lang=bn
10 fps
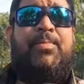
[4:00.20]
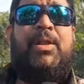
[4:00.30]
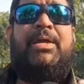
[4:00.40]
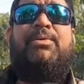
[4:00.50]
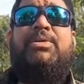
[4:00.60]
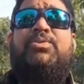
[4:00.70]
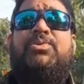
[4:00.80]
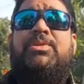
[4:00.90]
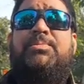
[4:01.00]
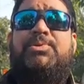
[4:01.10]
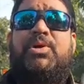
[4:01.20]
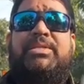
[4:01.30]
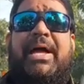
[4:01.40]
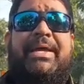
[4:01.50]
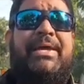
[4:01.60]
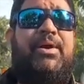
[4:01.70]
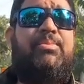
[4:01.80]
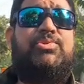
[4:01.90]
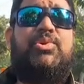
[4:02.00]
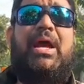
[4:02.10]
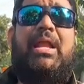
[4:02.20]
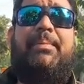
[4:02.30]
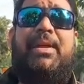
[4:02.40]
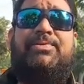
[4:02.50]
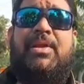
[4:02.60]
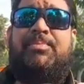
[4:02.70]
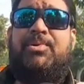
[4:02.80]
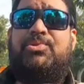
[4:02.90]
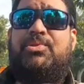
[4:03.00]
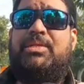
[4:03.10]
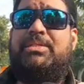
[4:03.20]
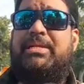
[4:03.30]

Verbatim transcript: ফলে কিছু যদি বিষয় থাকে অবশ্যই আলাপ আলোচনার মধ্য দিয়ে